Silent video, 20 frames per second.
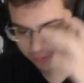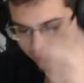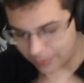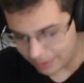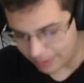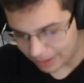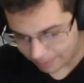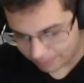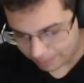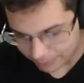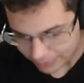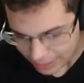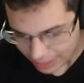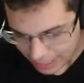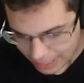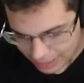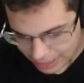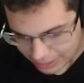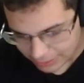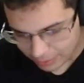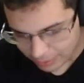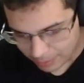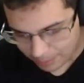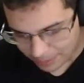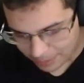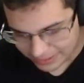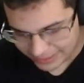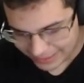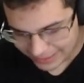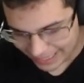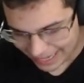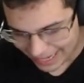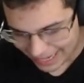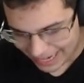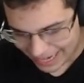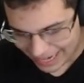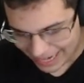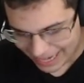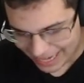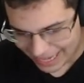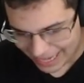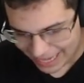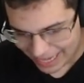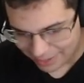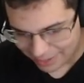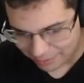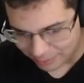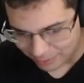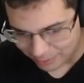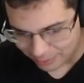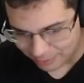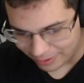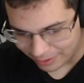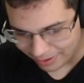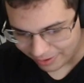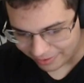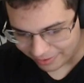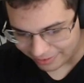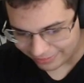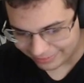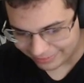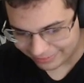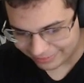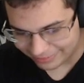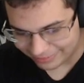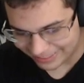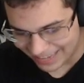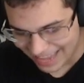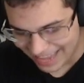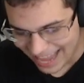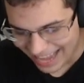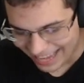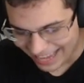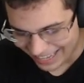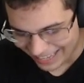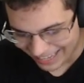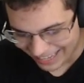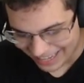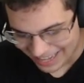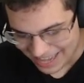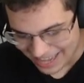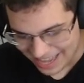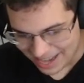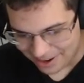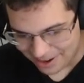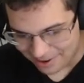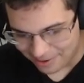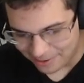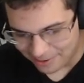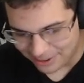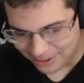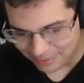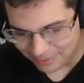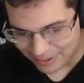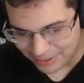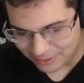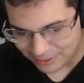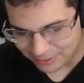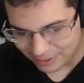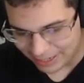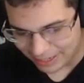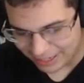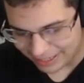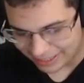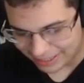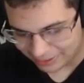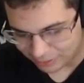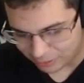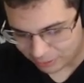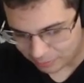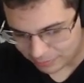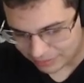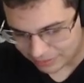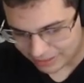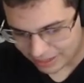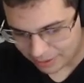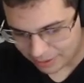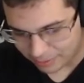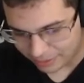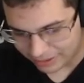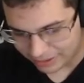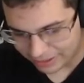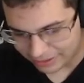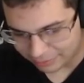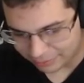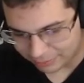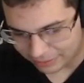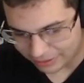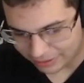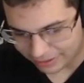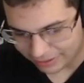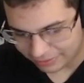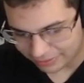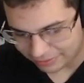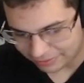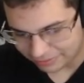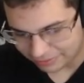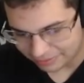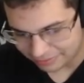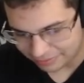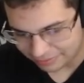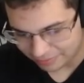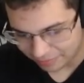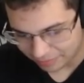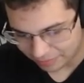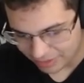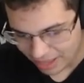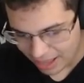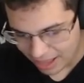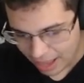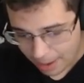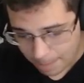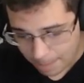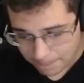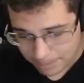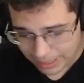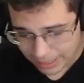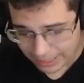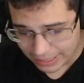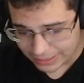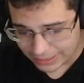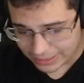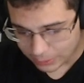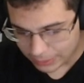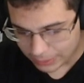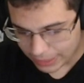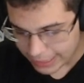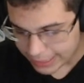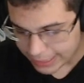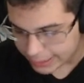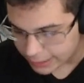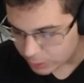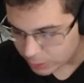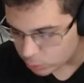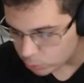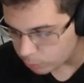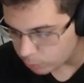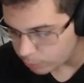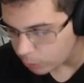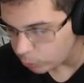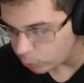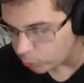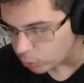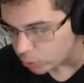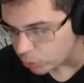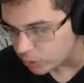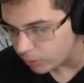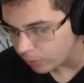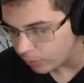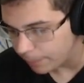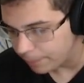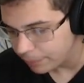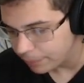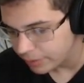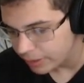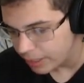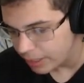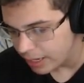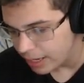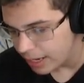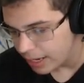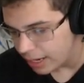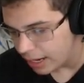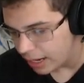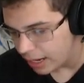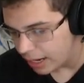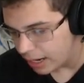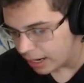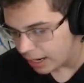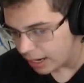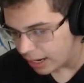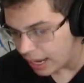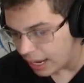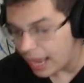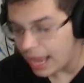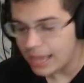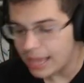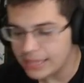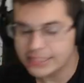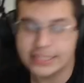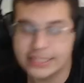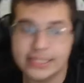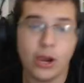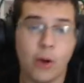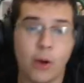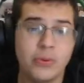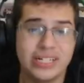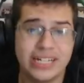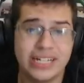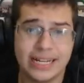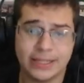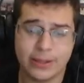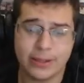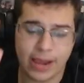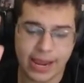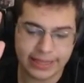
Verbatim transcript: Vamos lá. Segunda partida. Ah, vou zoar agora. Outra vez zoeira, hein? Toma essa água aí na cara. aí. Beleza, o que é isso, meu Deus do céu? Ah, se é objeto.